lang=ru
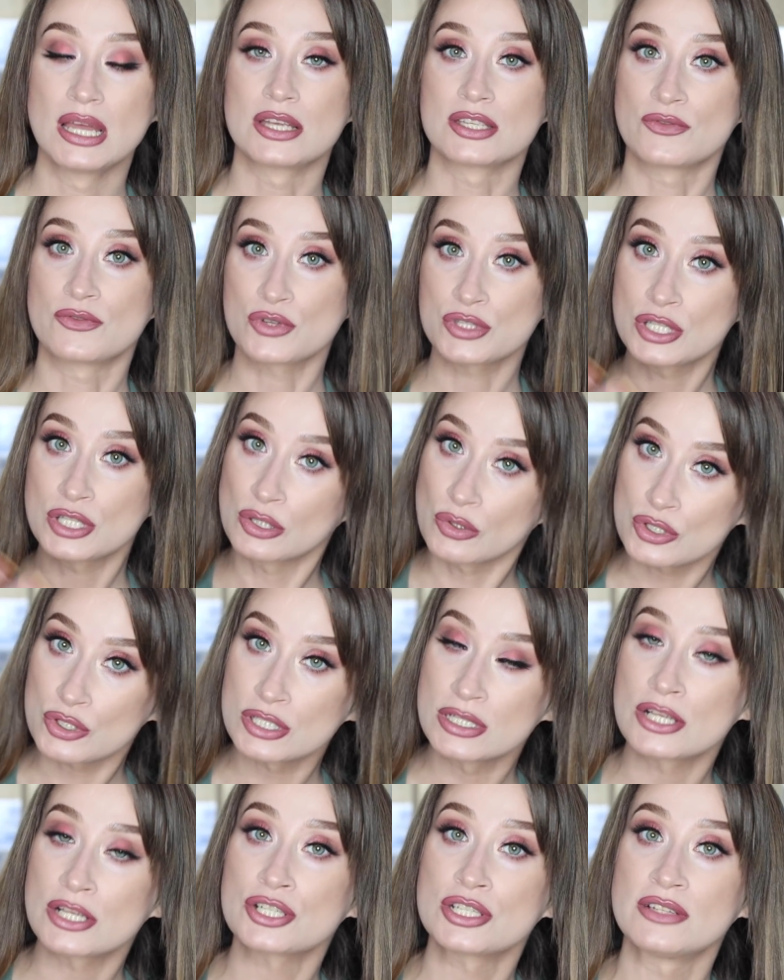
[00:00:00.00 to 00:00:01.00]
Звезды
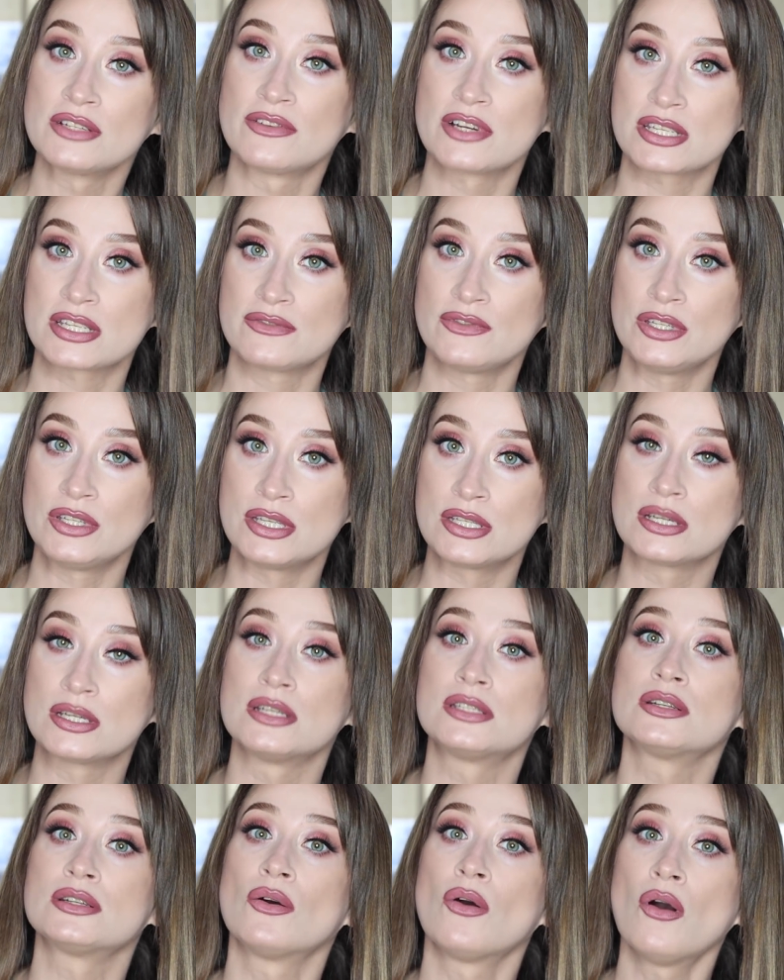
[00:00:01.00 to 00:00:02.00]
тоже должны вас видеть.
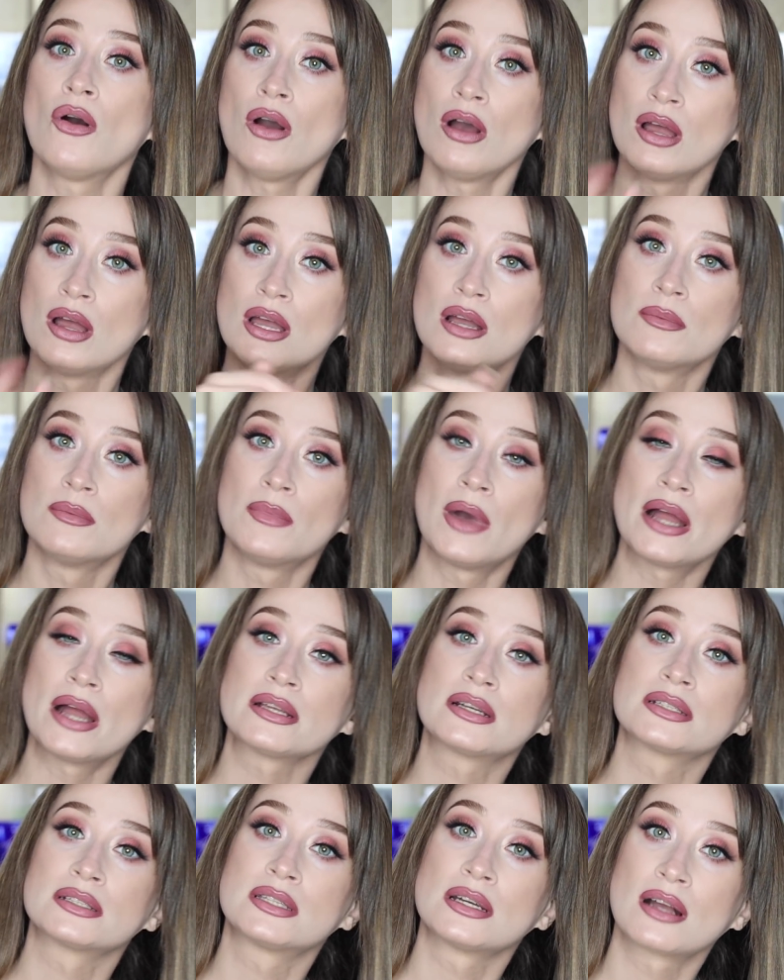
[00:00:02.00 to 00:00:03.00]
говорить: о,
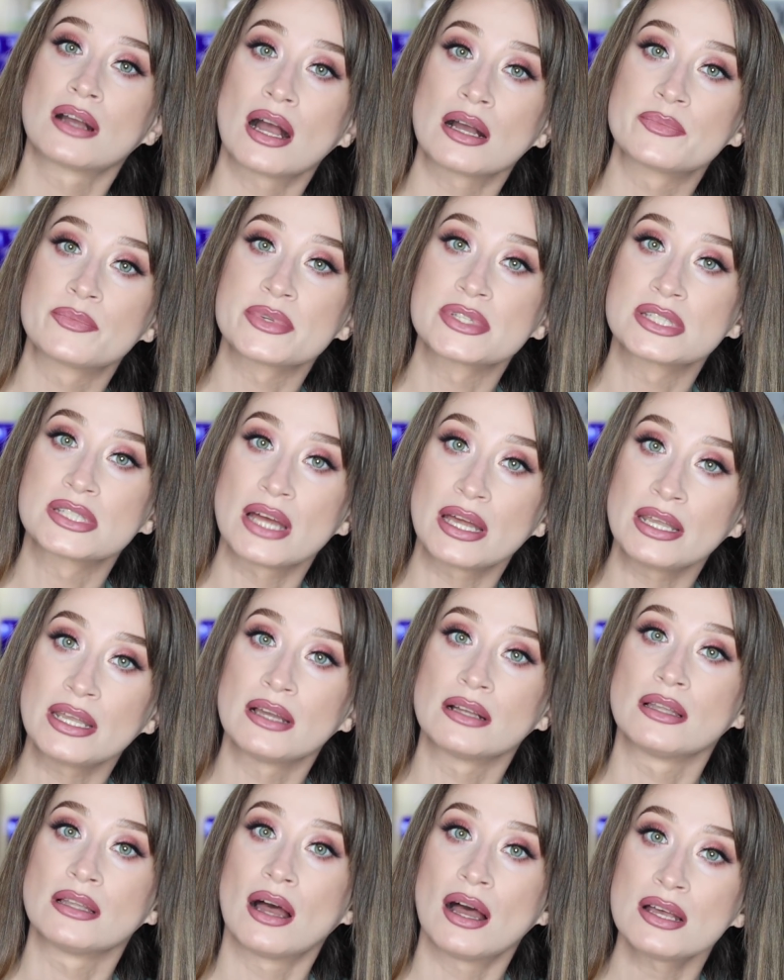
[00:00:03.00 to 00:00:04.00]
Манька-то как
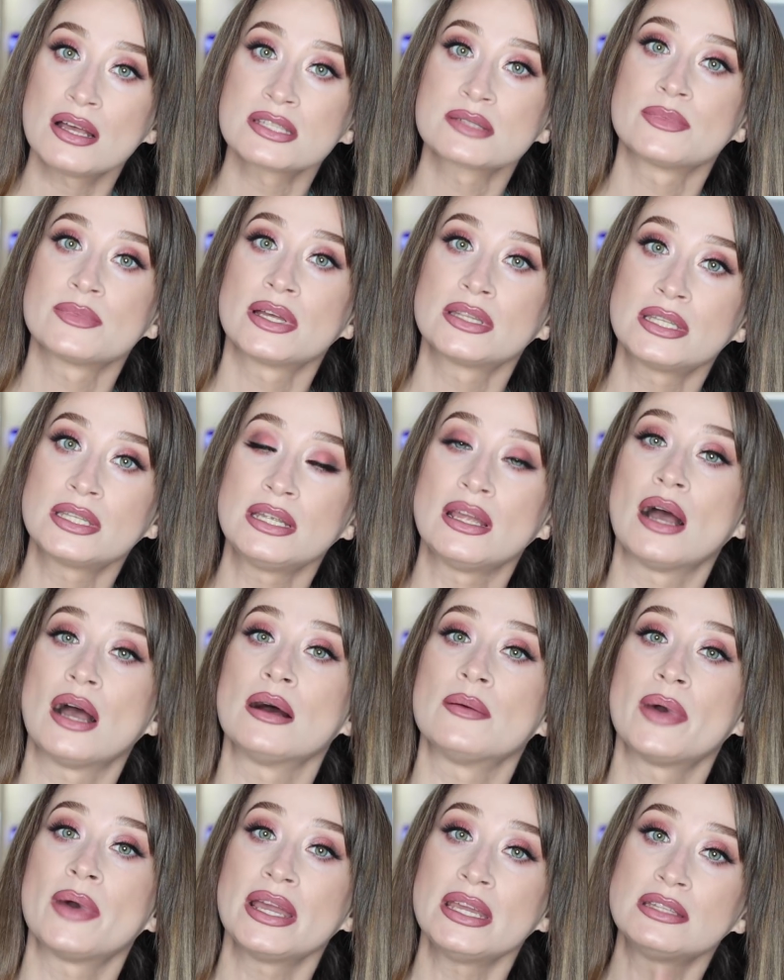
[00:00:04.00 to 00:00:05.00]
постарела, а, смотри,
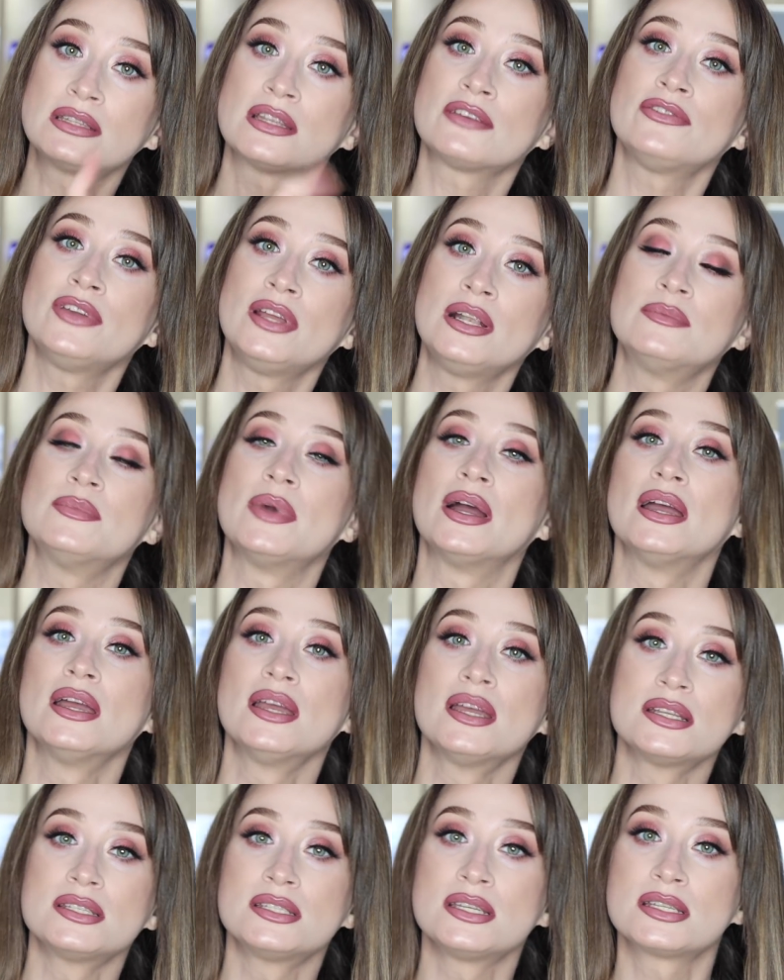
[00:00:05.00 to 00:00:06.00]
а мои-то фильмы
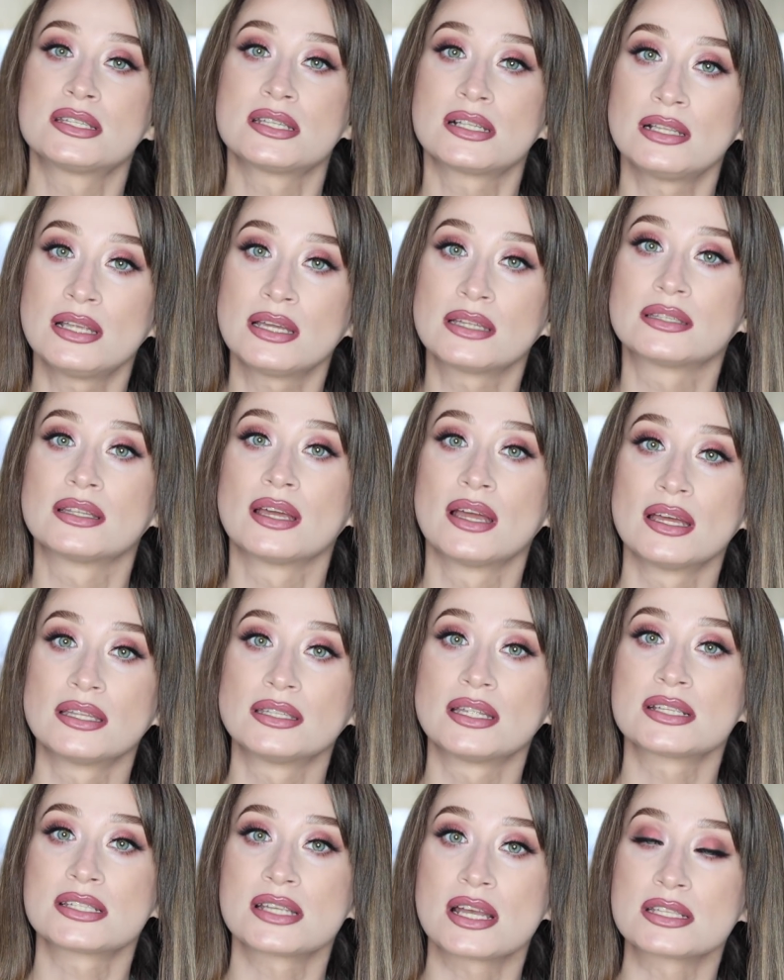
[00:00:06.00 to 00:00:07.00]
10 лет
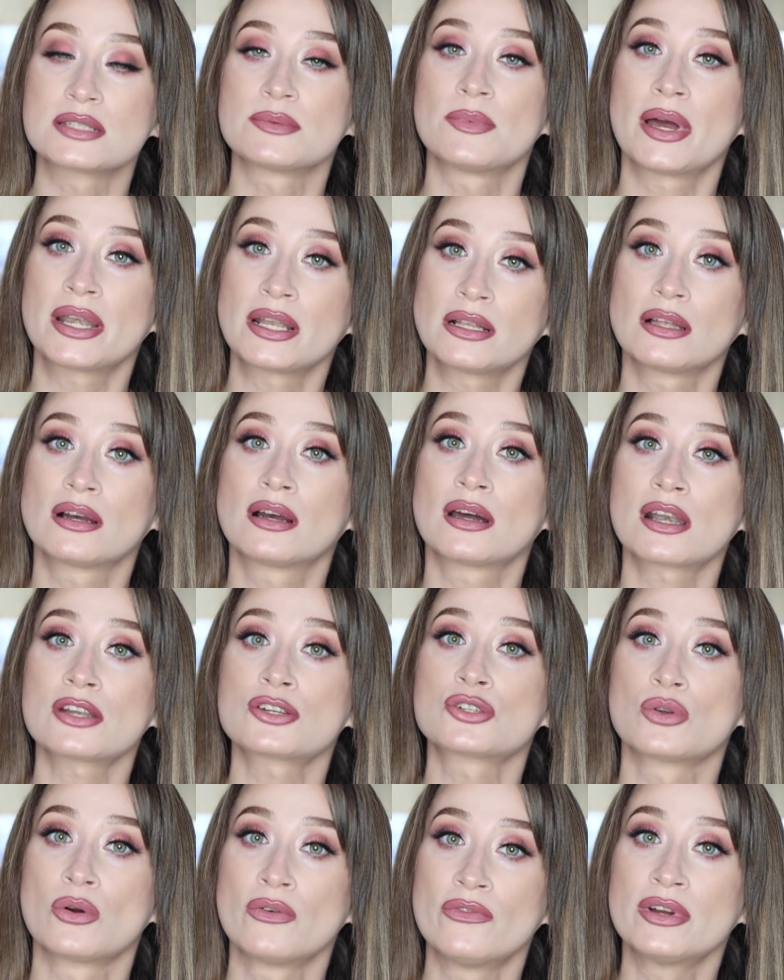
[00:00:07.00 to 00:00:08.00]
назад смотрела
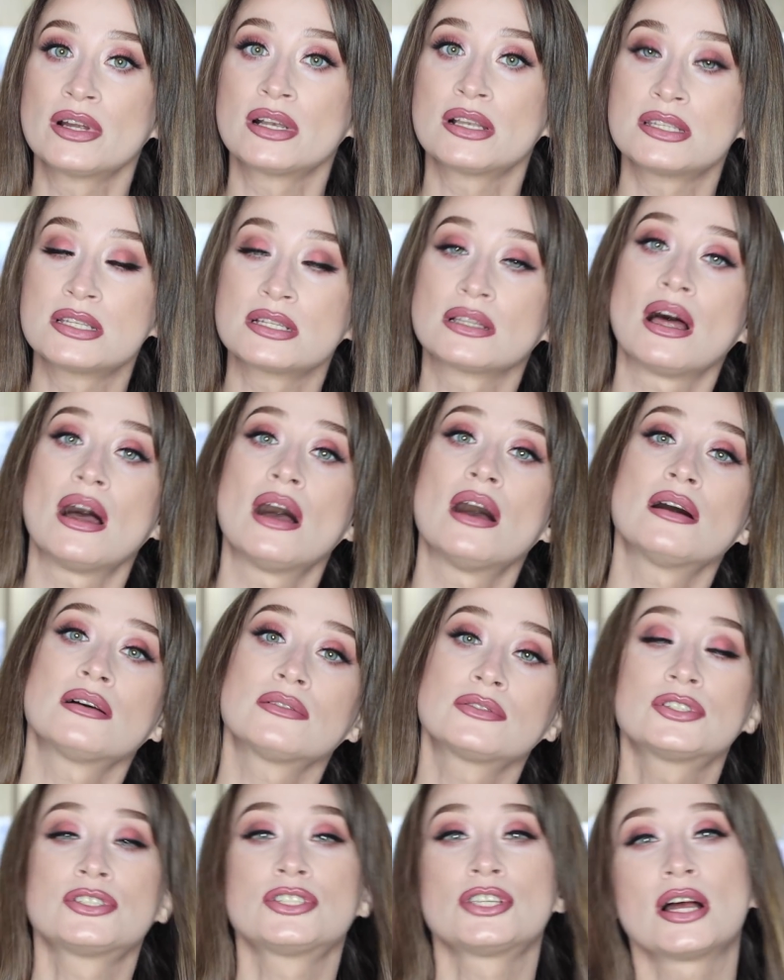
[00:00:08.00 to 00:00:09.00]
хорошо, выглядела, а
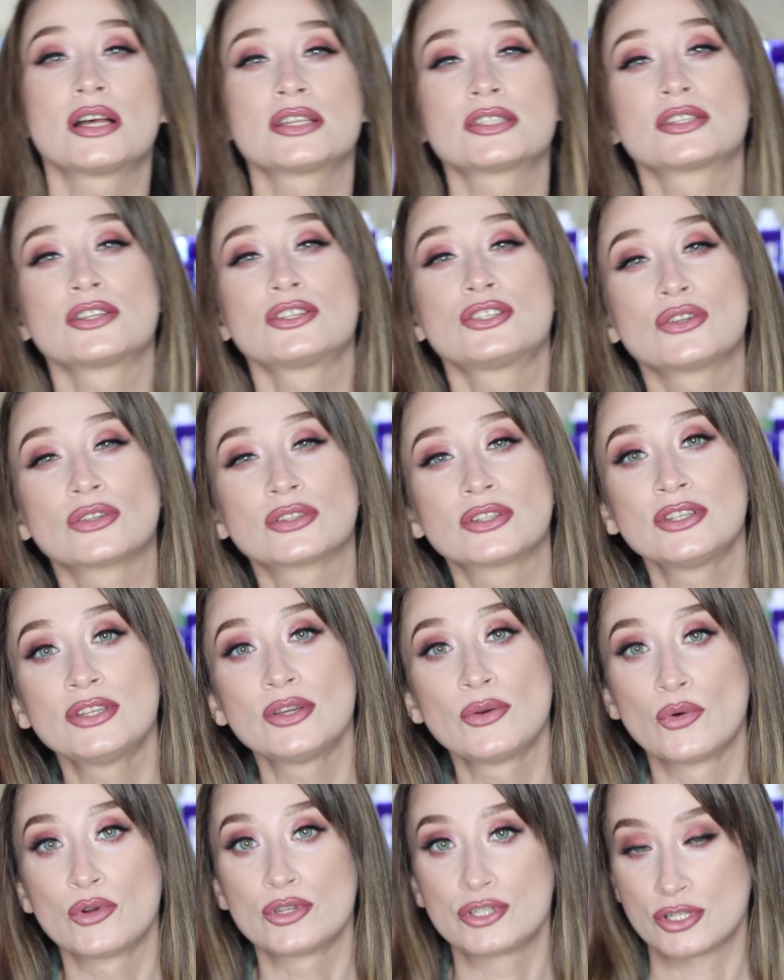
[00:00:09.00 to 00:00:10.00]
вот сейчас-то что-то
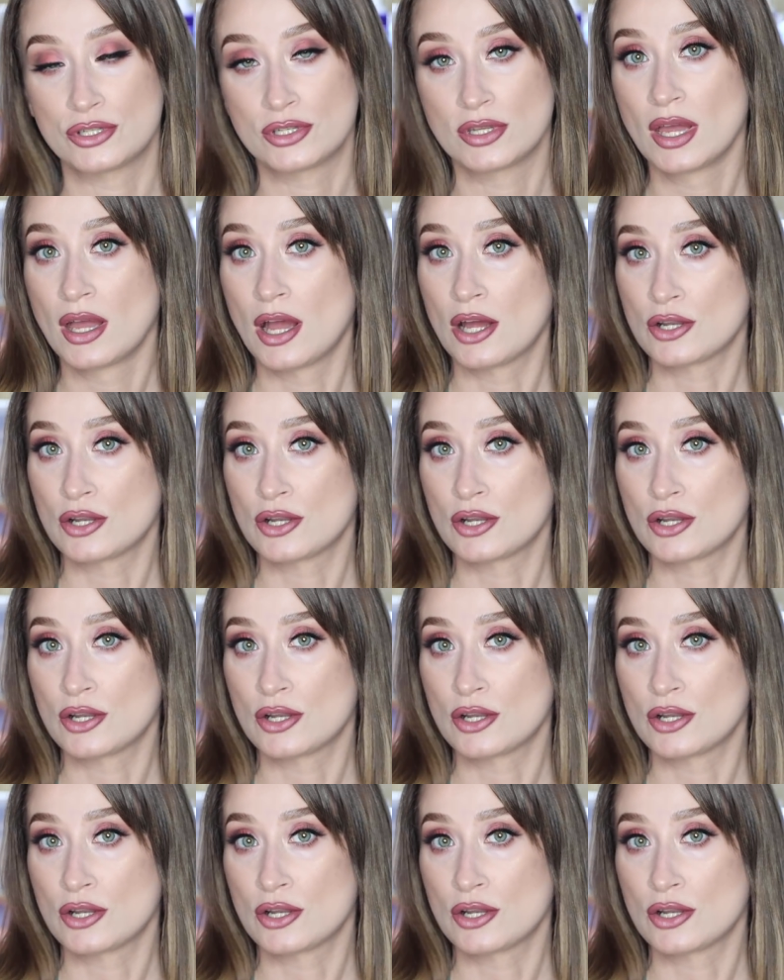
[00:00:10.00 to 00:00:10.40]
не очень.